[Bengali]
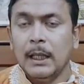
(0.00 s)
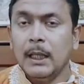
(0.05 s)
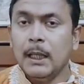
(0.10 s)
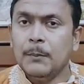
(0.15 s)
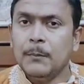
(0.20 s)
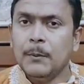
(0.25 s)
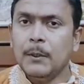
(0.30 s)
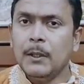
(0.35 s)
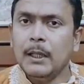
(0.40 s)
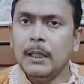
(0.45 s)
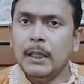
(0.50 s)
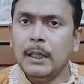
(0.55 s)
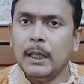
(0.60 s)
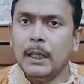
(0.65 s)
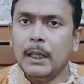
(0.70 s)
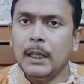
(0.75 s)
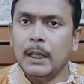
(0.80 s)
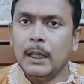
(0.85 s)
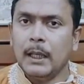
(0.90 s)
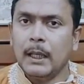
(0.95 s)
এর ফলে
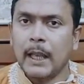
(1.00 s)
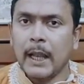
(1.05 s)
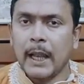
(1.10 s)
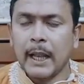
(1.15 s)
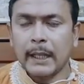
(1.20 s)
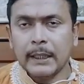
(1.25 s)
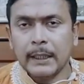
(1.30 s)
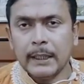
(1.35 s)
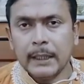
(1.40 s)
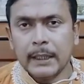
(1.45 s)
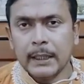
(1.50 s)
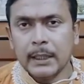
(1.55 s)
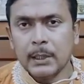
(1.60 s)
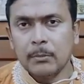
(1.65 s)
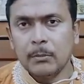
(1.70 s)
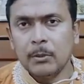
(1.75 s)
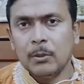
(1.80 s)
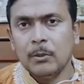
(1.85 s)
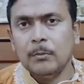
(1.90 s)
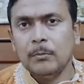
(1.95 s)
একদিকে
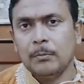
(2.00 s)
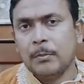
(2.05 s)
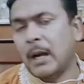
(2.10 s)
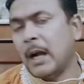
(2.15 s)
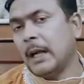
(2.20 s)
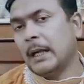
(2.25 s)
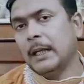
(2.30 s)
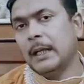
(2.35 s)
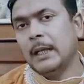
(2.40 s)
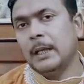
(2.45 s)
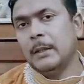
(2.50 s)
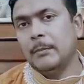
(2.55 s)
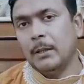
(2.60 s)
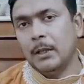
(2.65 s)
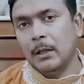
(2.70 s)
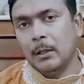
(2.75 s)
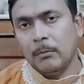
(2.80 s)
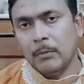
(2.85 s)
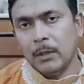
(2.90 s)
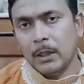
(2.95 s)
যেমন ভাগ্যের
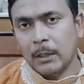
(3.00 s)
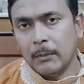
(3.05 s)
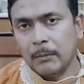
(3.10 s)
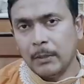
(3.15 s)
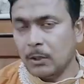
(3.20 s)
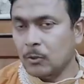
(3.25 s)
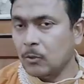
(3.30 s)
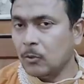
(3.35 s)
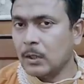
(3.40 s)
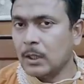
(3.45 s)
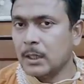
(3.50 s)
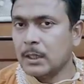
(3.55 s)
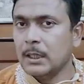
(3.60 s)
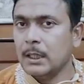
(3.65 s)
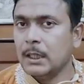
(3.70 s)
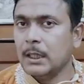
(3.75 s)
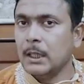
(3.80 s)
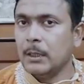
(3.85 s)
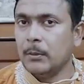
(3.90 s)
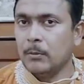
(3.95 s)
বিড়ম্বনা মিথুন
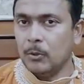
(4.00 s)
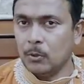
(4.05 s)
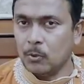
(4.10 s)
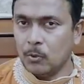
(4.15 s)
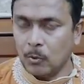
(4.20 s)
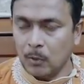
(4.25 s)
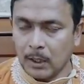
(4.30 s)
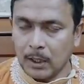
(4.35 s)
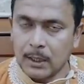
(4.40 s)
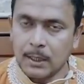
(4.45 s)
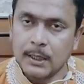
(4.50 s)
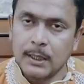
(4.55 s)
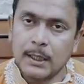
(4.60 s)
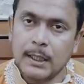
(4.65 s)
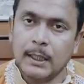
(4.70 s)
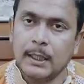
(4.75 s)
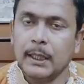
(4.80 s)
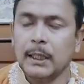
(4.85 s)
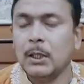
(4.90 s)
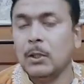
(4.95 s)
রাশিকে এবং তুলা
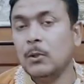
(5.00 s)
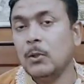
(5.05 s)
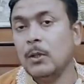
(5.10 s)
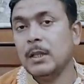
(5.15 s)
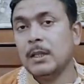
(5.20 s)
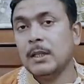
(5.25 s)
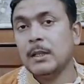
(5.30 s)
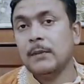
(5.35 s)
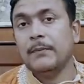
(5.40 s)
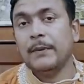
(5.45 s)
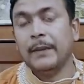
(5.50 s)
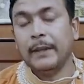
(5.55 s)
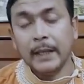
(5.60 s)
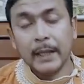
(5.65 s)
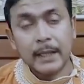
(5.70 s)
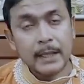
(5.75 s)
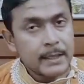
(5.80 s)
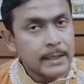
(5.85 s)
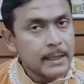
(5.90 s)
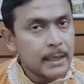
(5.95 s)
রাশিকে দেখতে হয়েছে
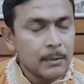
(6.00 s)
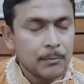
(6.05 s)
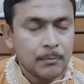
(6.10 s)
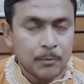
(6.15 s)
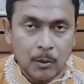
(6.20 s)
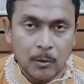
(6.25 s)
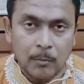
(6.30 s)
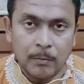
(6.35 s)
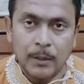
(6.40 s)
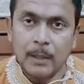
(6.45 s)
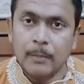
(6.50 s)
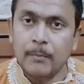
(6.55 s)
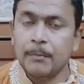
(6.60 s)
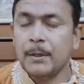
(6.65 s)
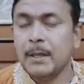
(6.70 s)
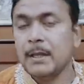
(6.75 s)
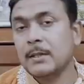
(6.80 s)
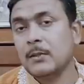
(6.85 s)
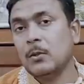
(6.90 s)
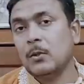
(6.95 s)
ফিনান্সিয়াল
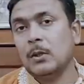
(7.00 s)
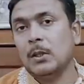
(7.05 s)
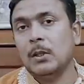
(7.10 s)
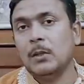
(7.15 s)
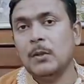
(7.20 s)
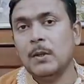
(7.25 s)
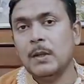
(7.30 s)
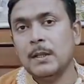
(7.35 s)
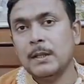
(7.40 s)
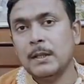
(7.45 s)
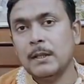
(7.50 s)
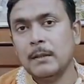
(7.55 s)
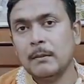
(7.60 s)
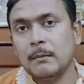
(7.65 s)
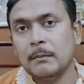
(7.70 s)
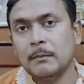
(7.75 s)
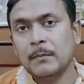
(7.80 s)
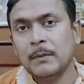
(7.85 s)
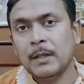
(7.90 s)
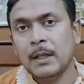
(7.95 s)
প্রবলেম ফেস করতে হয়েছে
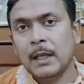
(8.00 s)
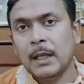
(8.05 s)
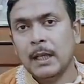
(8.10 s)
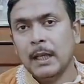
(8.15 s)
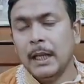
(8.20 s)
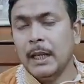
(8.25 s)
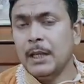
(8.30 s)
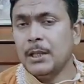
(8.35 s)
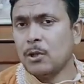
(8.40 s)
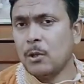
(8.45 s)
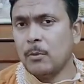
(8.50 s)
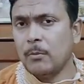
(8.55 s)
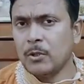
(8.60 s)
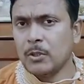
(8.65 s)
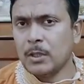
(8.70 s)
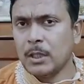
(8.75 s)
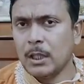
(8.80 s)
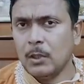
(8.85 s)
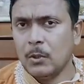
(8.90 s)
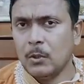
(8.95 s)
এই
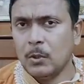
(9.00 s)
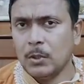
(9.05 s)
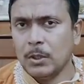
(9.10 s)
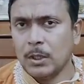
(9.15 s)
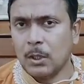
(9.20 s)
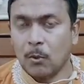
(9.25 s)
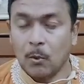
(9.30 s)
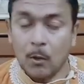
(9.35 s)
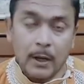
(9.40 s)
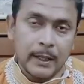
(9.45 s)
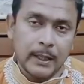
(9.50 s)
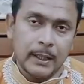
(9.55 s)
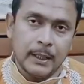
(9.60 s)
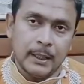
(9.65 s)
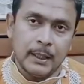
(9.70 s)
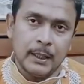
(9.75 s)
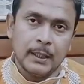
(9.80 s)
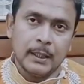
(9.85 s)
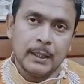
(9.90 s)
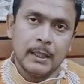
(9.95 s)
সমস্যাগুলো যে
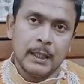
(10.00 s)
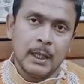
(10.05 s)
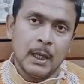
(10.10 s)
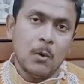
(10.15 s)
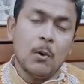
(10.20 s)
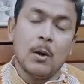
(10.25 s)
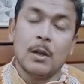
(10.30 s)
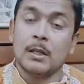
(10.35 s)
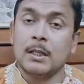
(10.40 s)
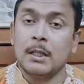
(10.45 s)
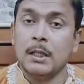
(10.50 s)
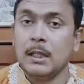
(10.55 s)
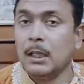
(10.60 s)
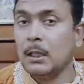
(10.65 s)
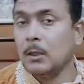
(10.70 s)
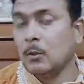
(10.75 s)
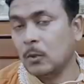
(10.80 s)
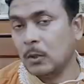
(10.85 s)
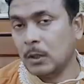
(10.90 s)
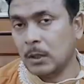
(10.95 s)
হয়নি কেউ
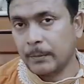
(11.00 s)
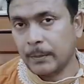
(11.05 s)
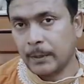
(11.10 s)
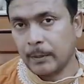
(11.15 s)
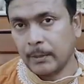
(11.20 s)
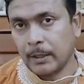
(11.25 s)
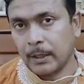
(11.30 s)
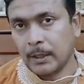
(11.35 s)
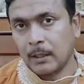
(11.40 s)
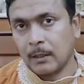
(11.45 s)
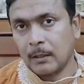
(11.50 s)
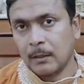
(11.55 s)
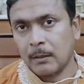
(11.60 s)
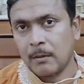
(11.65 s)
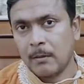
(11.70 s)
অস্বীকার করতে পারবে না